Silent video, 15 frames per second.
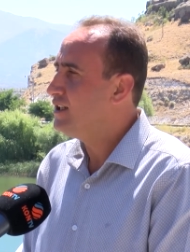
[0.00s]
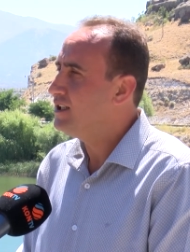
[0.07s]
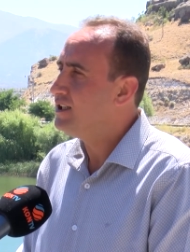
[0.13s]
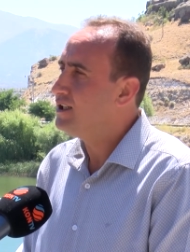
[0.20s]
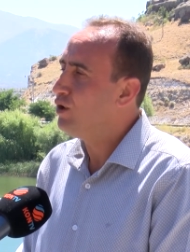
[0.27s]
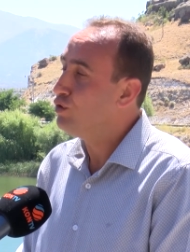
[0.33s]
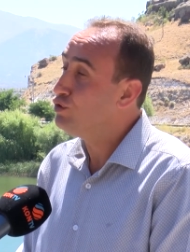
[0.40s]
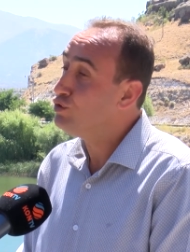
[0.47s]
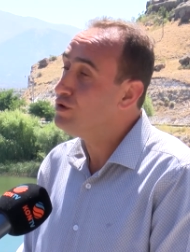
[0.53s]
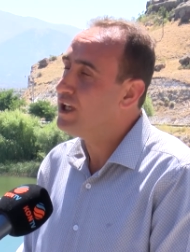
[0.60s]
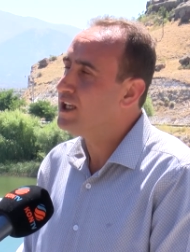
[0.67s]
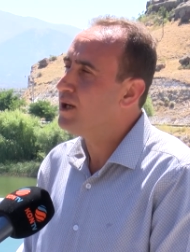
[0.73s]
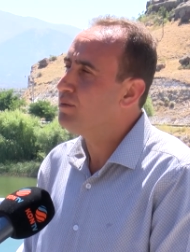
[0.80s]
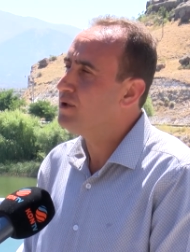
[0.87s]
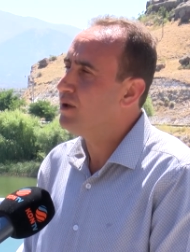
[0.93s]
e, onunla
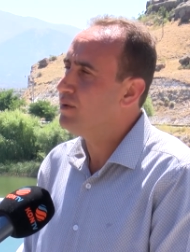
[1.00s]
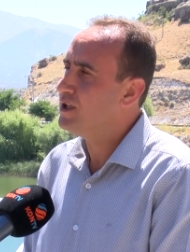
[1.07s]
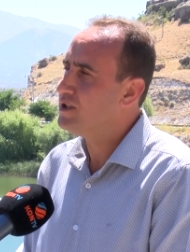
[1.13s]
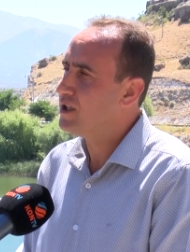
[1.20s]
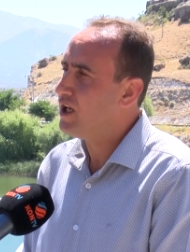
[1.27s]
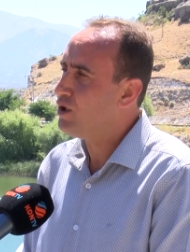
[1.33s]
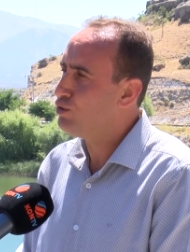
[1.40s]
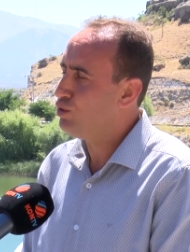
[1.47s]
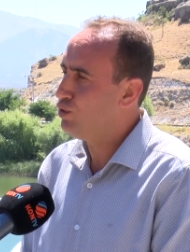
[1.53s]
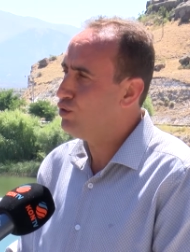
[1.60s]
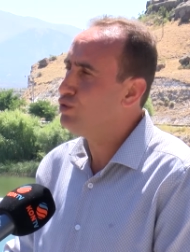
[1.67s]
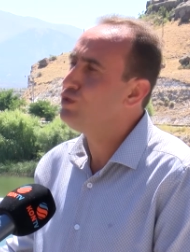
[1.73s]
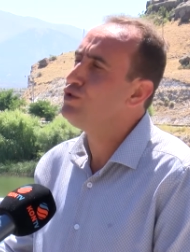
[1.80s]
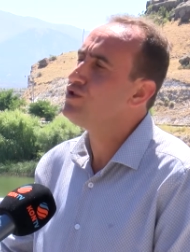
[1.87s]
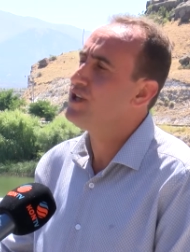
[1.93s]
yapılabilecek her türlü
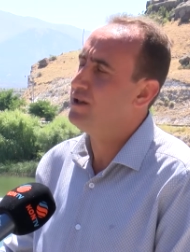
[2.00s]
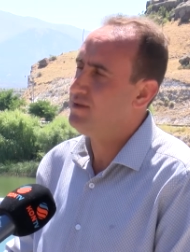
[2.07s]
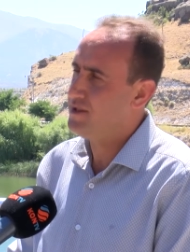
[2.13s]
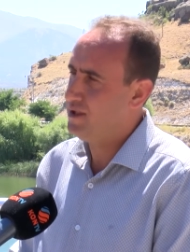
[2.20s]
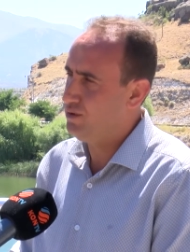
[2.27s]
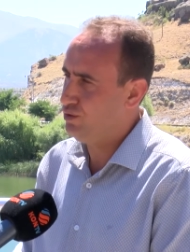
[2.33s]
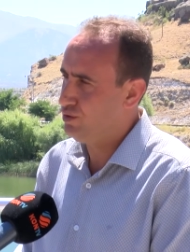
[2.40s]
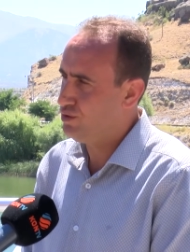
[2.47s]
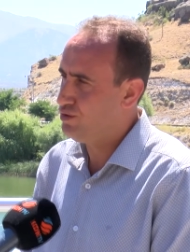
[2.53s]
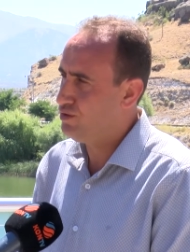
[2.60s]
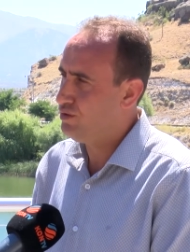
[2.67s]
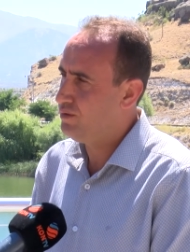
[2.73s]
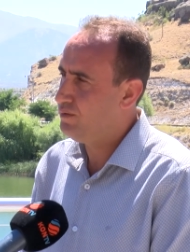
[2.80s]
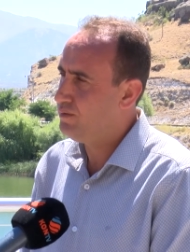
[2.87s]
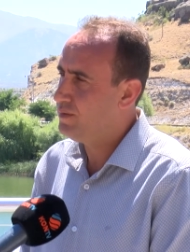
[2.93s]
ürünü servis
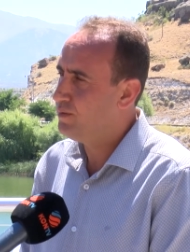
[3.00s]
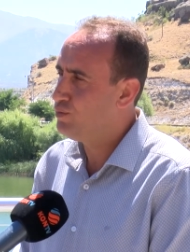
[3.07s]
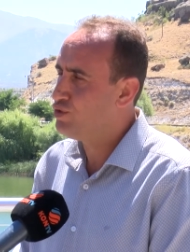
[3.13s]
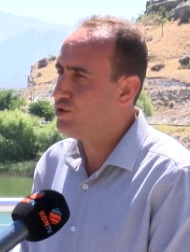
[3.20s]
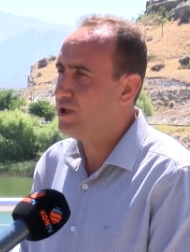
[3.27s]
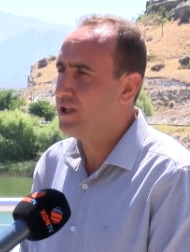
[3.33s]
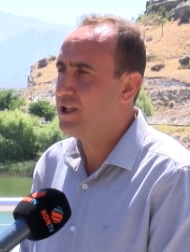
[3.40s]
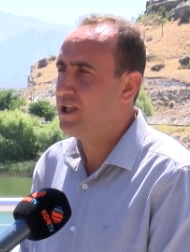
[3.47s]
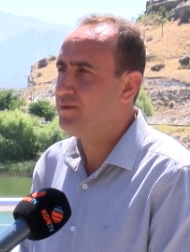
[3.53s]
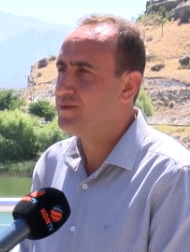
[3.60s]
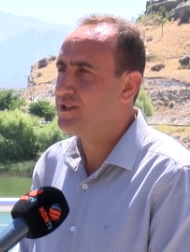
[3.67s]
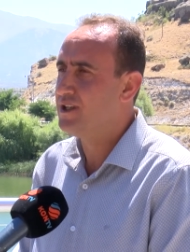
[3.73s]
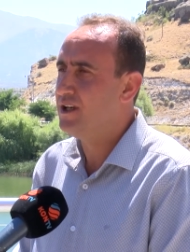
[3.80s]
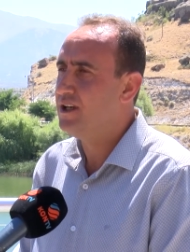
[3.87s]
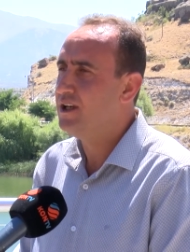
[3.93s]
ediyoruz
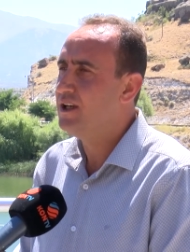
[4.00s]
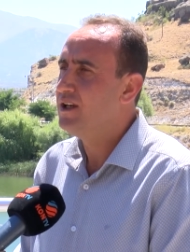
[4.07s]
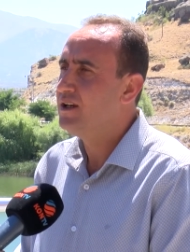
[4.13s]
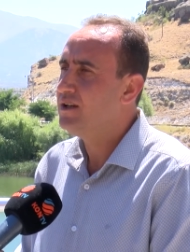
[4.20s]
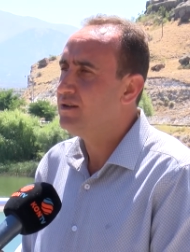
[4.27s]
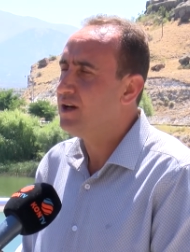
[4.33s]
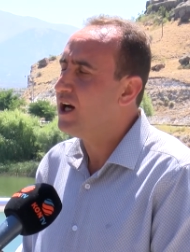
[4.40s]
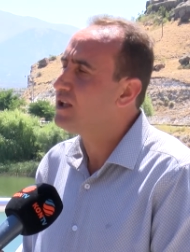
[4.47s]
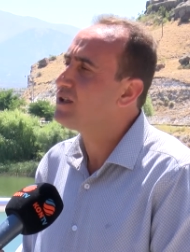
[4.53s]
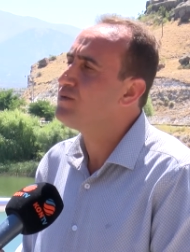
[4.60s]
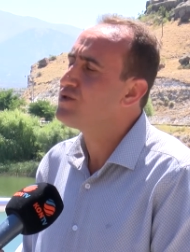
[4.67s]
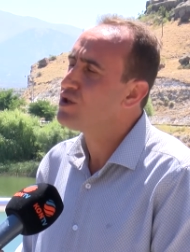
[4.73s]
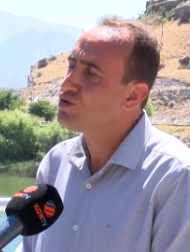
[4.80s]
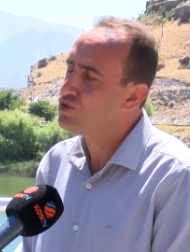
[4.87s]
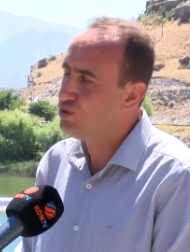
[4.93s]
müşterilerimize,
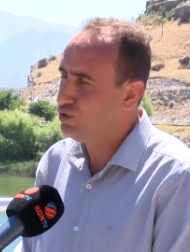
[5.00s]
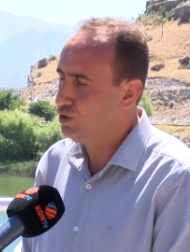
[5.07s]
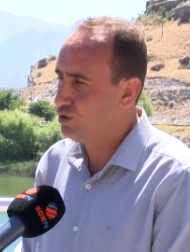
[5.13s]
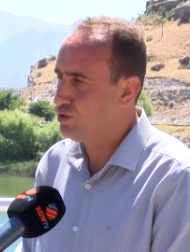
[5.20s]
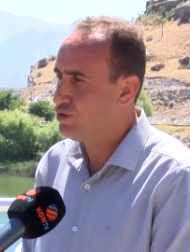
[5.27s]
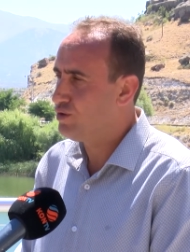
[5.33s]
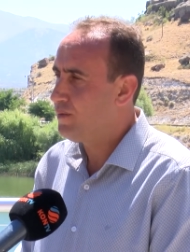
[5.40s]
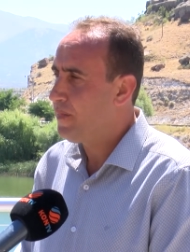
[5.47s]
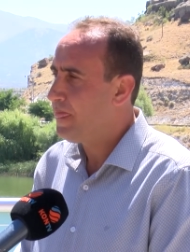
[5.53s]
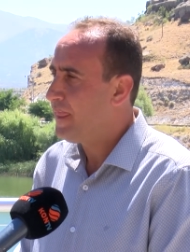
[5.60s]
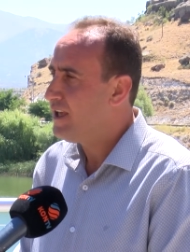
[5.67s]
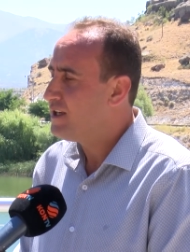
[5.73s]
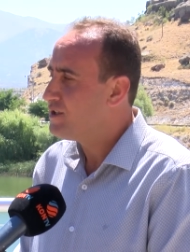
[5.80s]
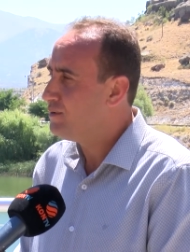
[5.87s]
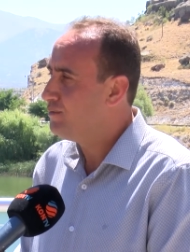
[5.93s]
halkımıza sunuyoruz.
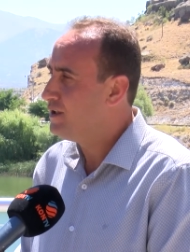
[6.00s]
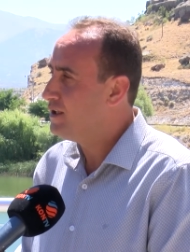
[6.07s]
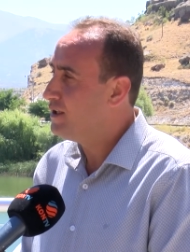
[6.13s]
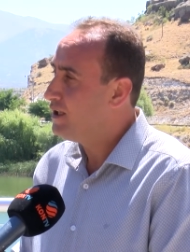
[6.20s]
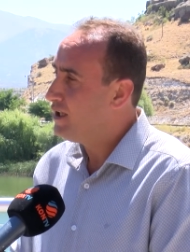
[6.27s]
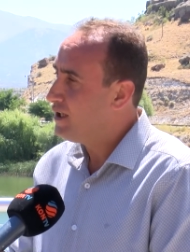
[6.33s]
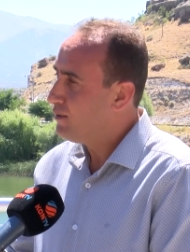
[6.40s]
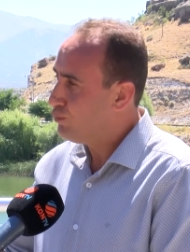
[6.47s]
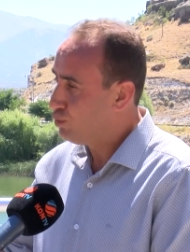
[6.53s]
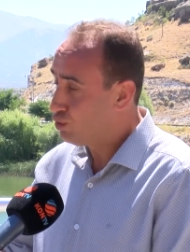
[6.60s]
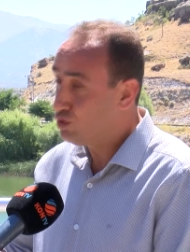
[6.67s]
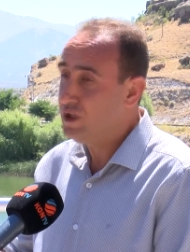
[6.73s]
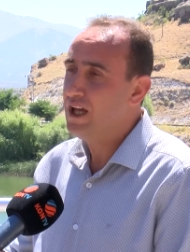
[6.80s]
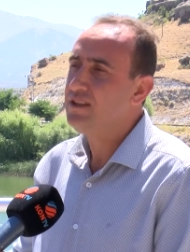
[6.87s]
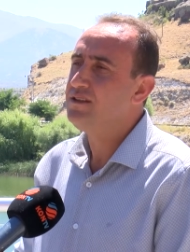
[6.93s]
Şimdi
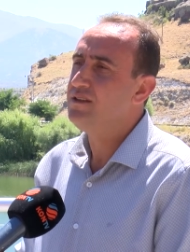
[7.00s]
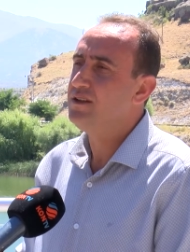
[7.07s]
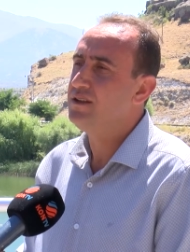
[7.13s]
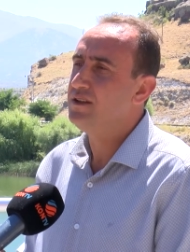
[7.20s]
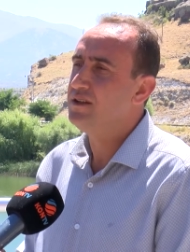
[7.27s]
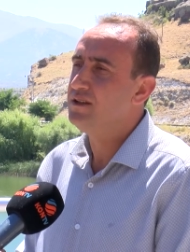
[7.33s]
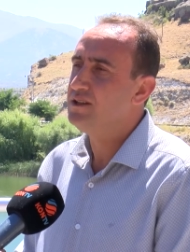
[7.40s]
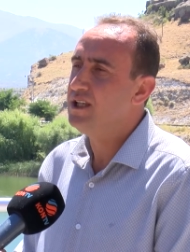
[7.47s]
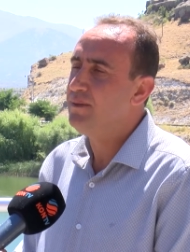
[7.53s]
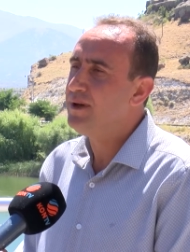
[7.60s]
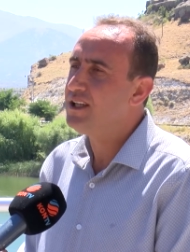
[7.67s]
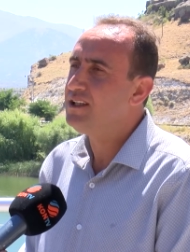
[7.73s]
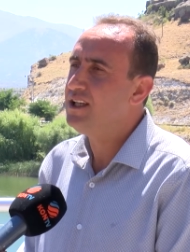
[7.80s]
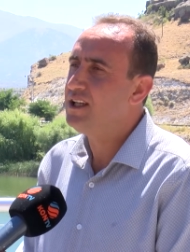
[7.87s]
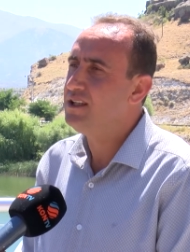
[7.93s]
buradan e,
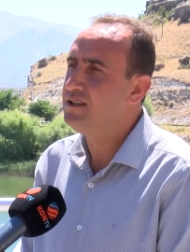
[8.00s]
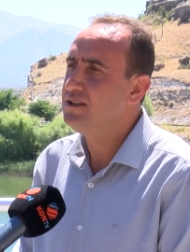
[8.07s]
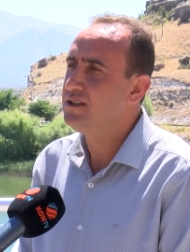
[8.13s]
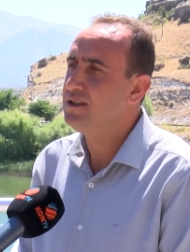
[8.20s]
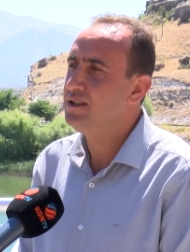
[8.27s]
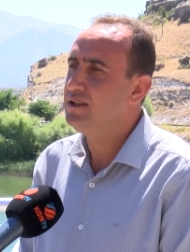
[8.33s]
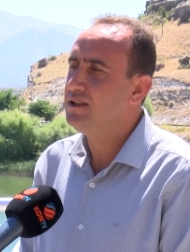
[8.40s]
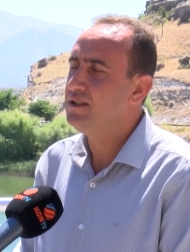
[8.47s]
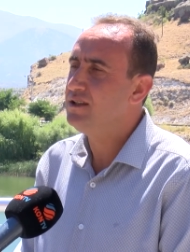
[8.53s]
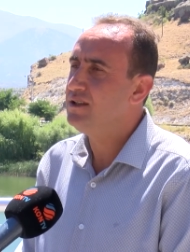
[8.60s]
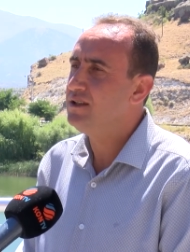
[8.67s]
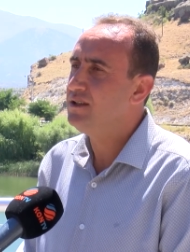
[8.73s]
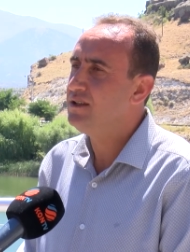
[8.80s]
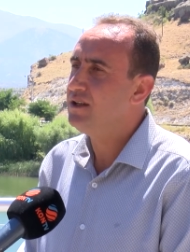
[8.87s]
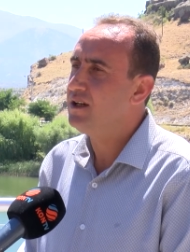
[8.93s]
yemeklerin
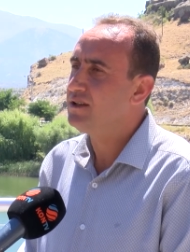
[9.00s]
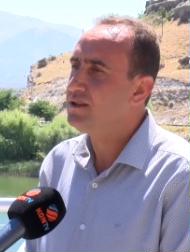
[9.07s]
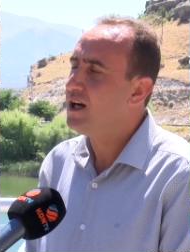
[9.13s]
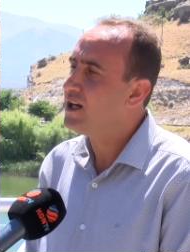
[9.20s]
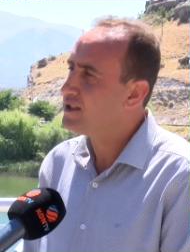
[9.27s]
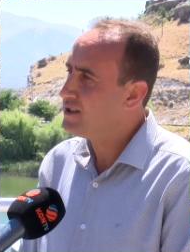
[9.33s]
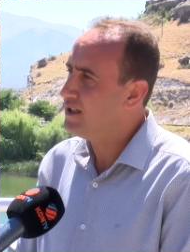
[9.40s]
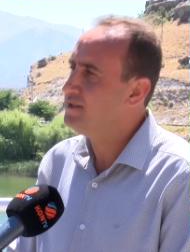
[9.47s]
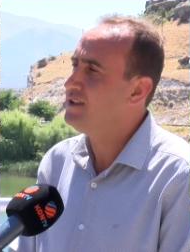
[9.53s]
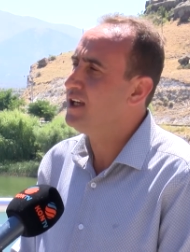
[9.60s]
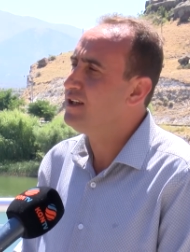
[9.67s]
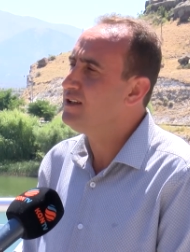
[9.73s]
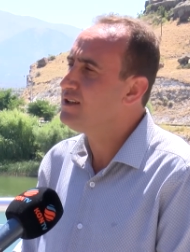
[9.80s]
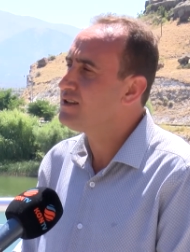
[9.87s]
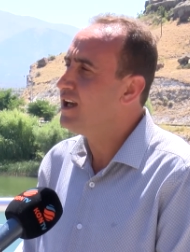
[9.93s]
e,
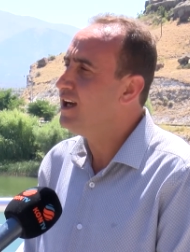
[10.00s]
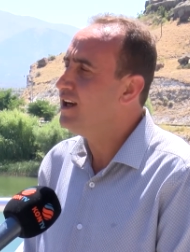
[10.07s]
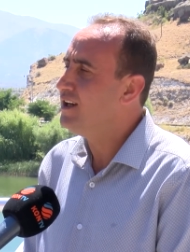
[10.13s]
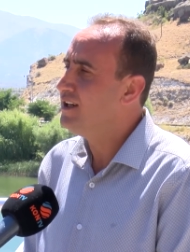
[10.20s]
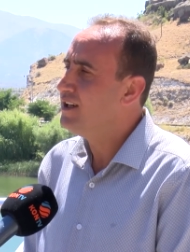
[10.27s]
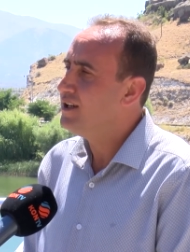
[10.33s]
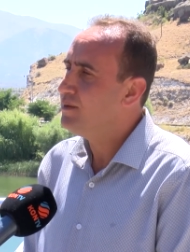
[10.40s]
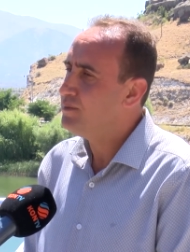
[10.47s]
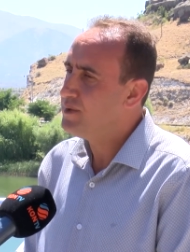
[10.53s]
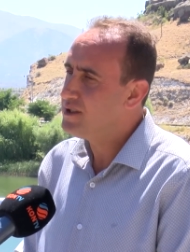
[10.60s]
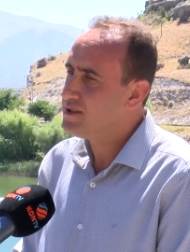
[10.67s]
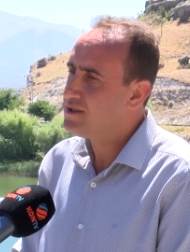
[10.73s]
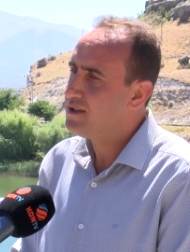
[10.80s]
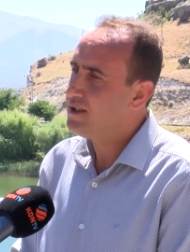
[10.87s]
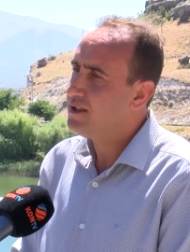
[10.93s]
artanlarını
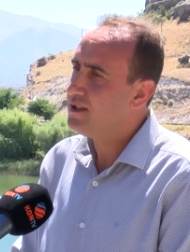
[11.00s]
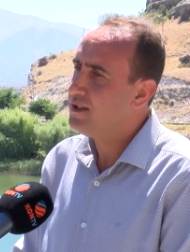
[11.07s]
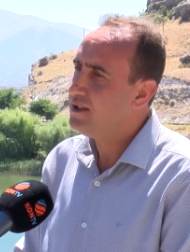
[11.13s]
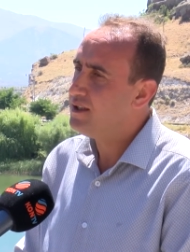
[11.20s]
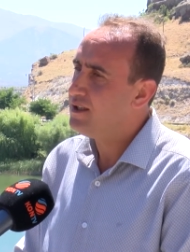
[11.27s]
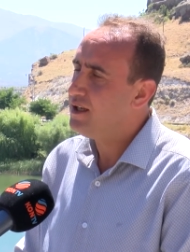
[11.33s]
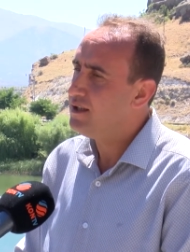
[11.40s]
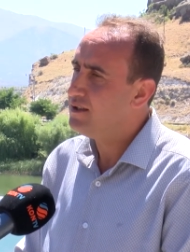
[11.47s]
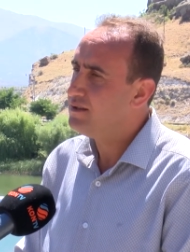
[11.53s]
biz e,